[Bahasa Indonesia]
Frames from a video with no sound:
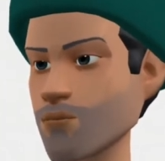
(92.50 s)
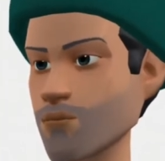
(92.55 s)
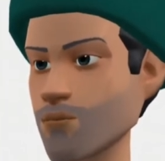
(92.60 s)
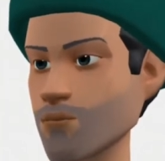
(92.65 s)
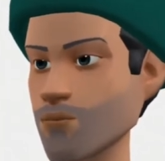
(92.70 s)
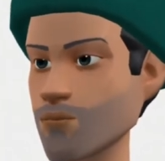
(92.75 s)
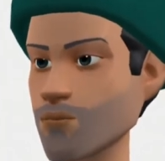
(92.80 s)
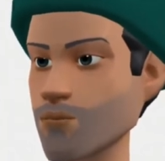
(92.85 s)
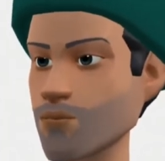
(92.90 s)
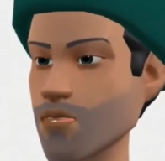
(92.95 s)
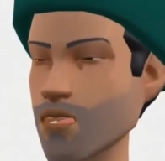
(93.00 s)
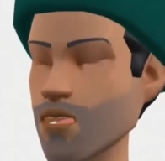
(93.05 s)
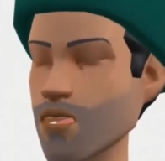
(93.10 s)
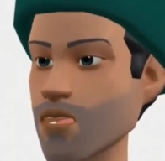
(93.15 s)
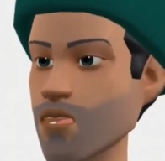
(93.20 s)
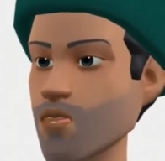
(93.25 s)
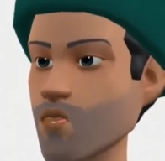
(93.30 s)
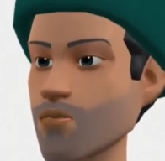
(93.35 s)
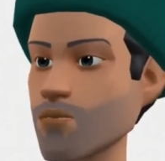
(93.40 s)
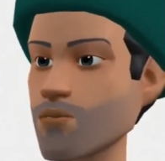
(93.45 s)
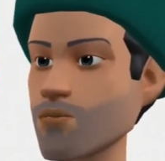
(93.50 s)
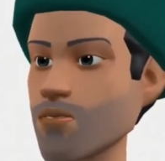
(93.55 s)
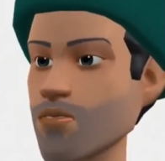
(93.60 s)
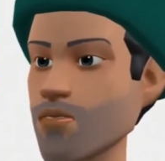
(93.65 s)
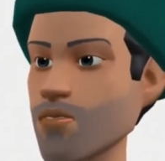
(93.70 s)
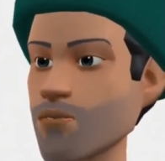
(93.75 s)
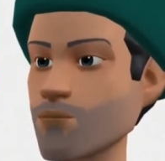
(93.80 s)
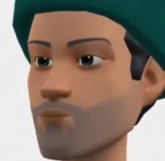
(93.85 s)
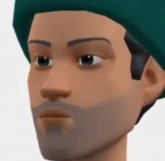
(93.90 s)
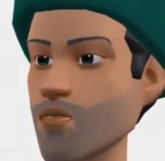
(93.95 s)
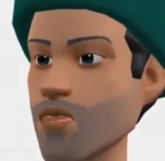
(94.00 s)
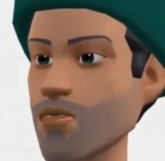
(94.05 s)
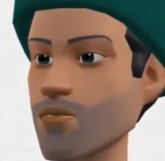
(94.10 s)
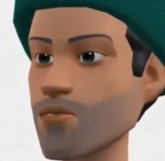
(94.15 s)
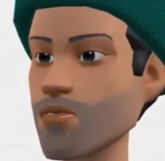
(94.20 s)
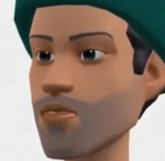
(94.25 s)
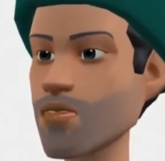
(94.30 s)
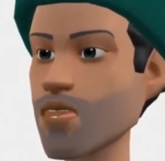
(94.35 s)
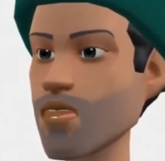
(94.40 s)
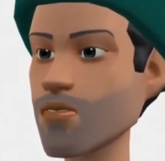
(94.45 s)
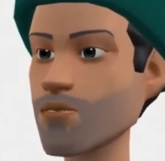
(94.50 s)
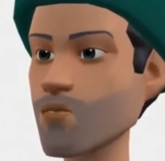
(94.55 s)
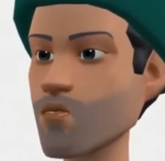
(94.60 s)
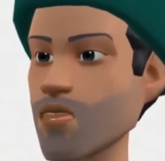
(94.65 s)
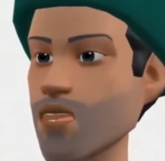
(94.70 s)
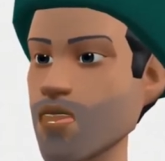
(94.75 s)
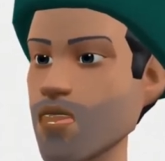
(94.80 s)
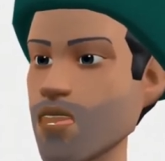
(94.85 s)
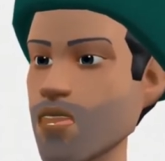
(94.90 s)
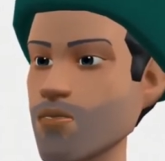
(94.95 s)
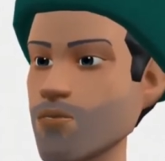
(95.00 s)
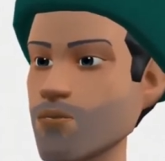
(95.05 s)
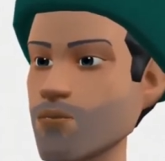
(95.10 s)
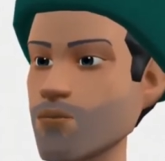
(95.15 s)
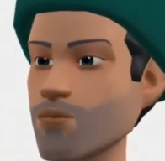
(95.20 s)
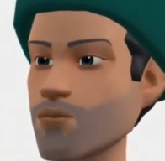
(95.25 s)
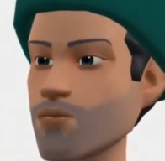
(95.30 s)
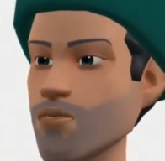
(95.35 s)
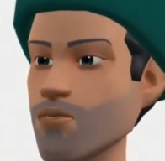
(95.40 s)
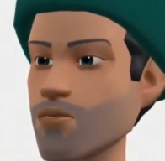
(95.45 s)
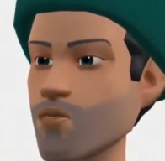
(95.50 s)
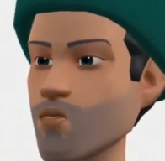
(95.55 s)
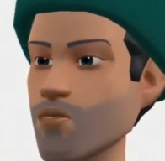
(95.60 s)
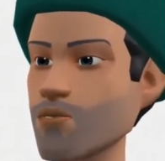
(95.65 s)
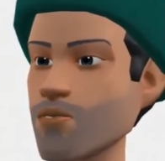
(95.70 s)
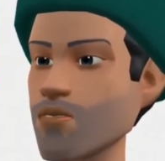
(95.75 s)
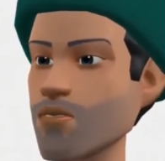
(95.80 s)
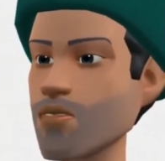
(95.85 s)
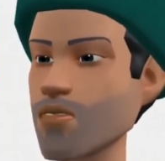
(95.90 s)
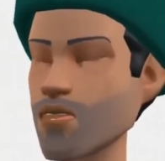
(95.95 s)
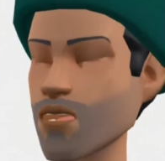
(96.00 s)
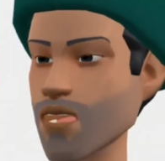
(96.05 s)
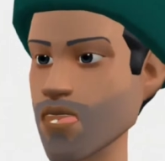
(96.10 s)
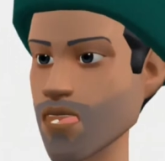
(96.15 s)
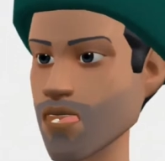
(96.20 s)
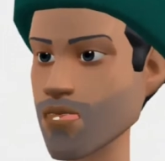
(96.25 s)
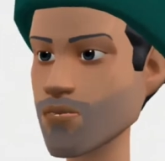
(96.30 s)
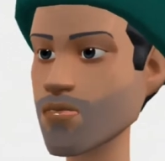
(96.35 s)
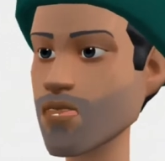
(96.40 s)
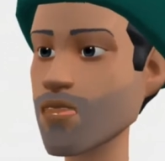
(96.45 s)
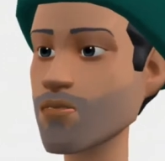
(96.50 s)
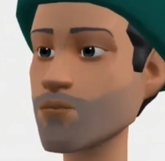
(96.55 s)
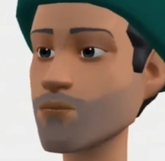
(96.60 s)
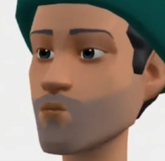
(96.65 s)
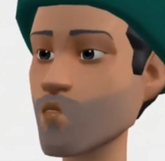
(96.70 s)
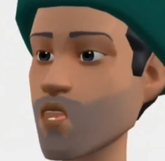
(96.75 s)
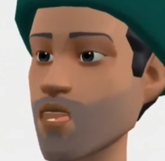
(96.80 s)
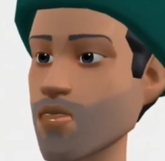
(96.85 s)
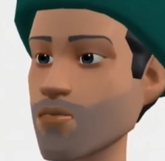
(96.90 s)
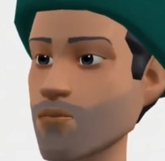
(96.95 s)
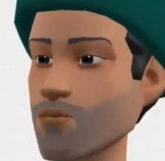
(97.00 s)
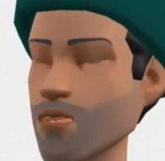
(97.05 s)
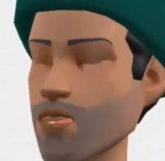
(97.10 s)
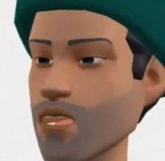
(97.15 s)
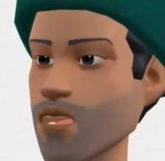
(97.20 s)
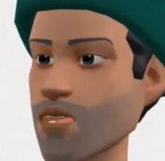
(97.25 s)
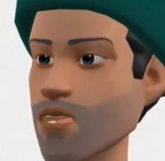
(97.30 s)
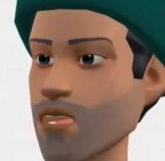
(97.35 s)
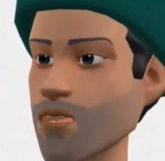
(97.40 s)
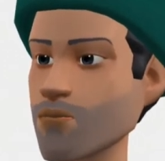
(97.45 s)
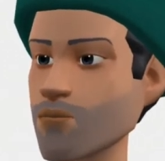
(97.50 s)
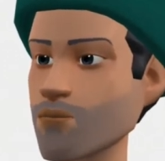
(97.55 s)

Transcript: Di satu sisi suruh doa sama ikhtiar, di sisi lain takdir kita udah ditentuin.